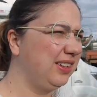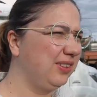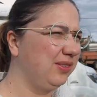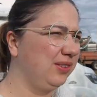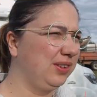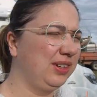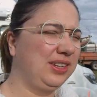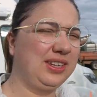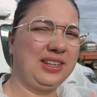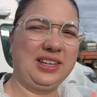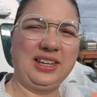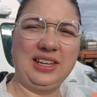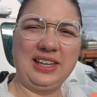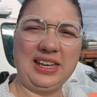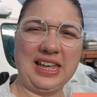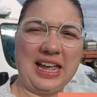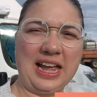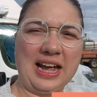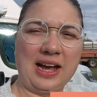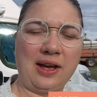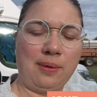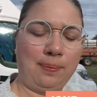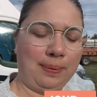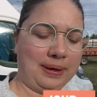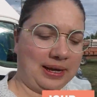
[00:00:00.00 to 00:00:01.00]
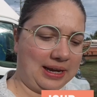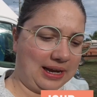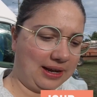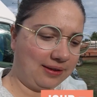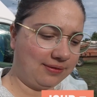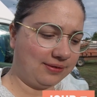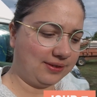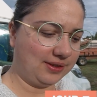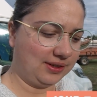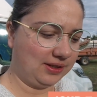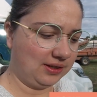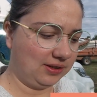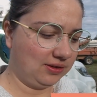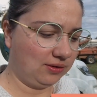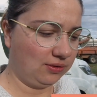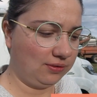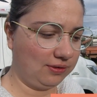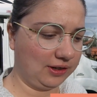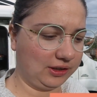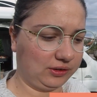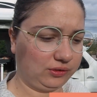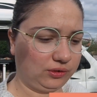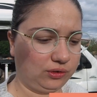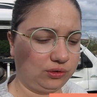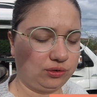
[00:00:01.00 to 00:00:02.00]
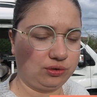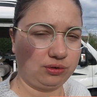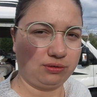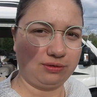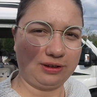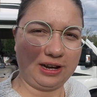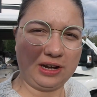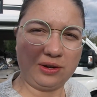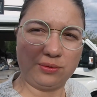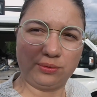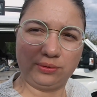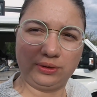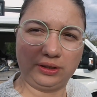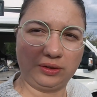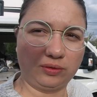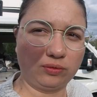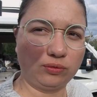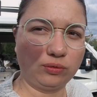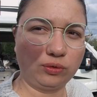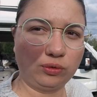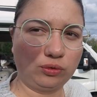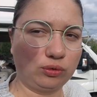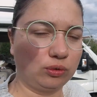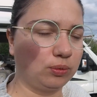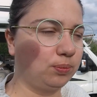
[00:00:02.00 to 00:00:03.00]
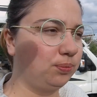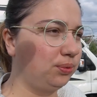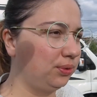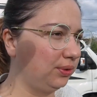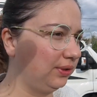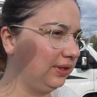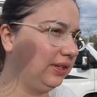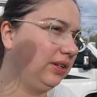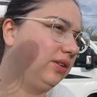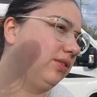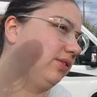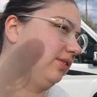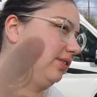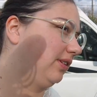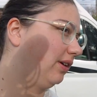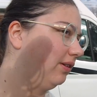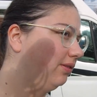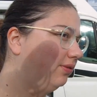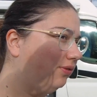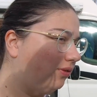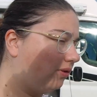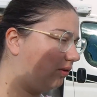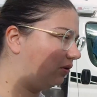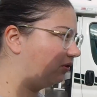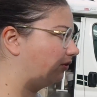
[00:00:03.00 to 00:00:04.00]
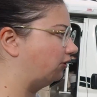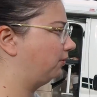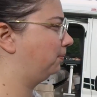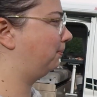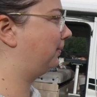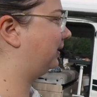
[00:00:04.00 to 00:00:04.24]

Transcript: Donc hier, après la visite du Facteur Cheval, on est venu se poser dans un France